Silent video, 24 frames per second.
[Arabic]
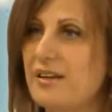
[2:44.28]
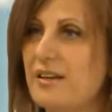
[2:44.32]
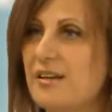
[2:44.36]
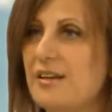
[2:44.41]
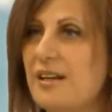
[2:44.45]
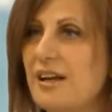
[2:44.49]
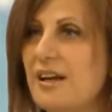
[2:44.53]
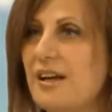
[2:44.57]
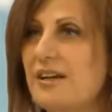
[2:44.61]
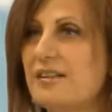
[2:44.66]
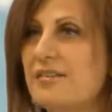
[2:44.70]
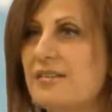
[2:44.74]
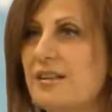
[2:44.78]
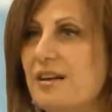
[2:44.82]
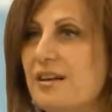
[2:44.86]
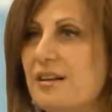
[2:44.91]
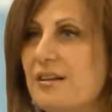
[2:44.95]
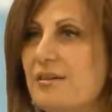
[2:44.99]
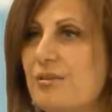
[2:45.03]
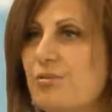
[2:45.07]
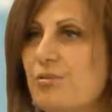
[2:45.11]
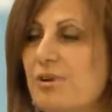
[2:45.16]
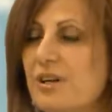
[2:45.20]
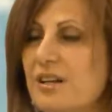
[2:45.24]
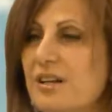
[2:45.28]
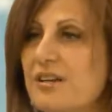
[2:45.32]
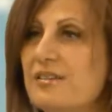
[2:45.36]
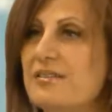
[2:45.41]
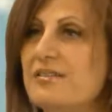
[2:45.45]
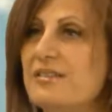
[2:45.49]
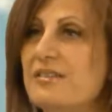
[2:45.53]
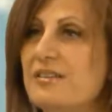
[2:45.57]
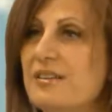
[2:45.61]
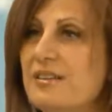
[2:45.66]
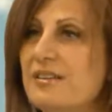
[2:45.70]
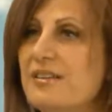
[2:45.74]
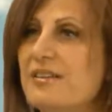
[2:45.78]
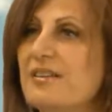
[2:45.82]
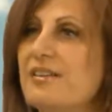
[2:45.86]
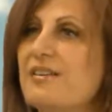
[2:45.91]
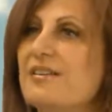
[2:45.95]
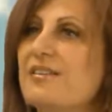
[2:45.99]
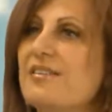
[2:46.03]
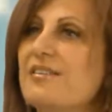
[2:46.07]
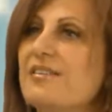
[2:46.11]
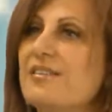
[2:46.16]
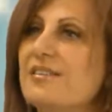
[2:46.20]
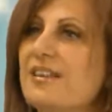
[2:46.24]
لحتى الولد
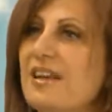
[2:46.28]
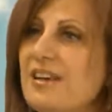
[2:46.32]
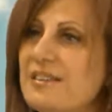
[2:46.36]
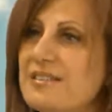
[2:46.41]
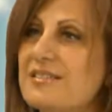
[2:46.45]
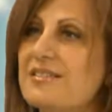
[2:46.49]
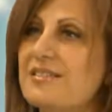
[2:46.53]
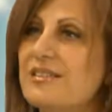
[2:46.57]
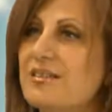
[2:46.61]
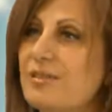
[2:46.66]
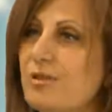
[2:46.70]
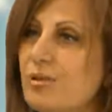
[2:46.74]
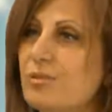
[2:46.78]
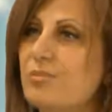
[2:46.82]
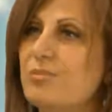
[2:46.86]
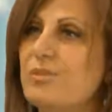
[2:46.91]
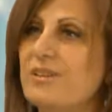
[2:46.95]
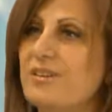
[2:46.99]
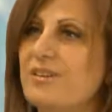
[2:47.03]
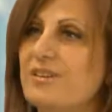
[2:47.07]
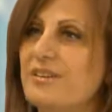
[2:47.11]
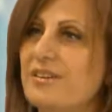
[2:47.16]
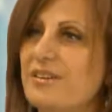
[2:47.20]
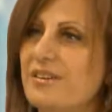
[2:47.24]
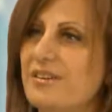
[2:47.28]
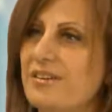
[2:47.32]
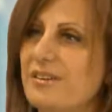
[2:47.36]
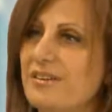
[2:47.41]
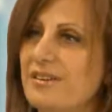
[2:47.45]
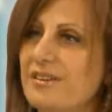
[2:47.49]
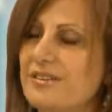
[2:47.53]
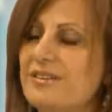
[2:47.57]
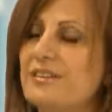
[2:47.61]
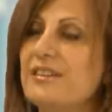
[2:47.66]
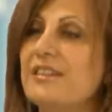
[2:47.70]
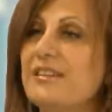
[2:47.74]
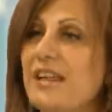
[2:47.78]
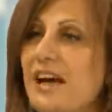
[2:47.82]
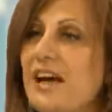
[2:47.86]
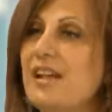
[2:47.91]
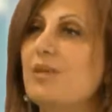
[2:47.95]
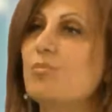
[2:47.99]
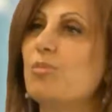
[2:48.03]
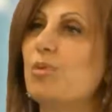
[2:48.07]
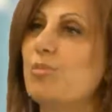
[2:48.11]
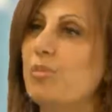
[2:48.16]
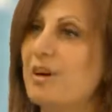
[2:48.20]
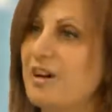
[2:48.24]
نحسن له من
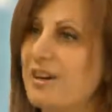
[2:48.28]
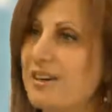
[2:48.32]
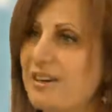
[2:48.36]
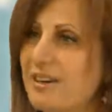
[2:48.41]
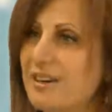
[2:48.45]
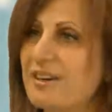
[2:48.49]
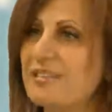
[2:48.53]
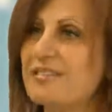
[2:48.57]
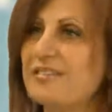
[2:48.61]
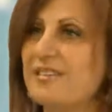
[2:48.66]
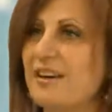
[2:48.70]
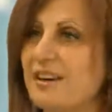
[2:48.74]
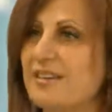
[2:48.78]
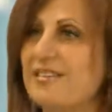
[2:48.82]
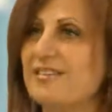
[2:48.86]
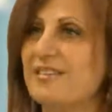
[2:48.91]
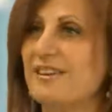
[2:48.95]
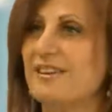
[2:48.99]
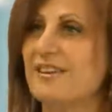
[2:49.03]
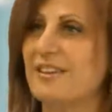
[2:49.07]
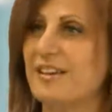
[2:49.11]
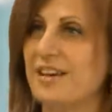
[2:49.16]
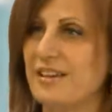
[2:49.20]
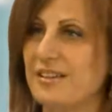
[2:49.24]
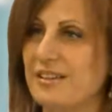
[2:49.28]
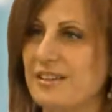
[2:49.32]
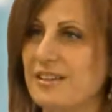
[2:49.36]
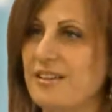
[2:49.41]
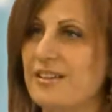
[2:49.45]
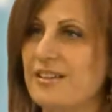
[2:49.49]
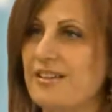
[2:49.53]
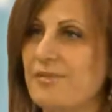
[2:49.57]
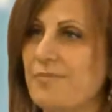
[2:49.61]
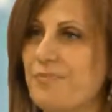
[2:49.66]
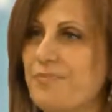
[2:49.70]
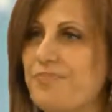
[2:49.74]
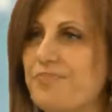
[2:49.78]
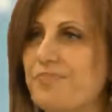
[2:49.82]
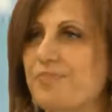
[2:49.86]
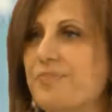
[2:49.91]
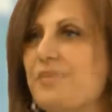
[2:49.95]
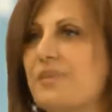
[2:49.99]
نعلمه مهارات اكثر يعني لانه بيصير